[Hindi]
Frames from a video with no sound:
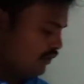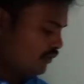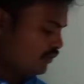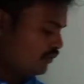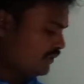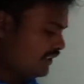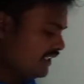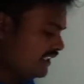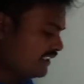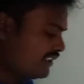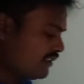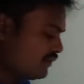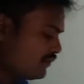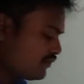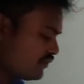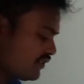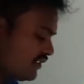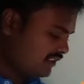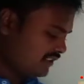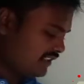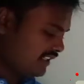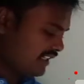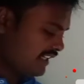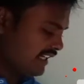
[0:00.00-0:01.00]
तो देखते हैं
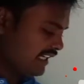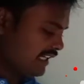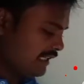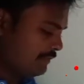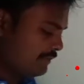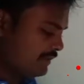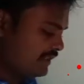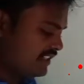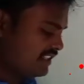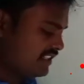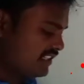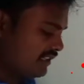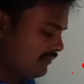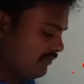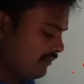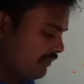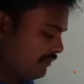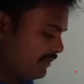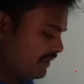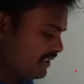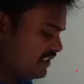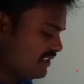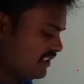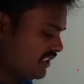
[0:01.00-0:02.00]
क्वेश्चन एक परीक्षा में
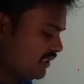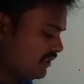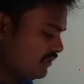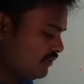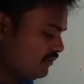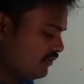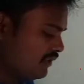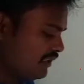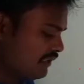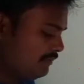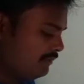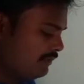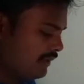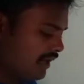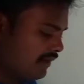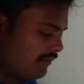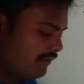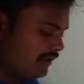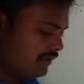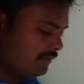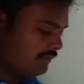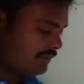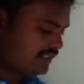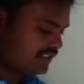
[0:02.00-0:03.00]
परीक्षार्थियों के
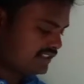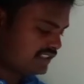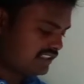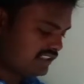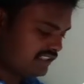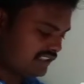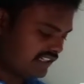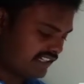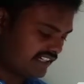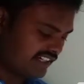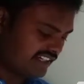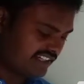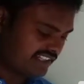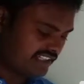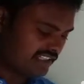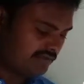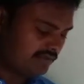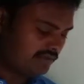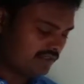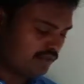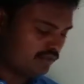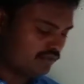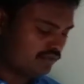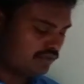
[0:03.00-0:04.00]
बावन परसेंट अंग्रेजी
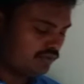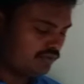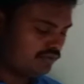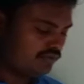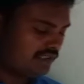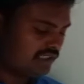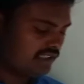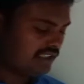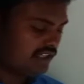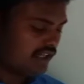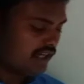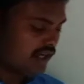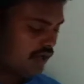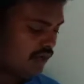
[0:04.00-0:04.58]
में अनुत्तीर्ण हुए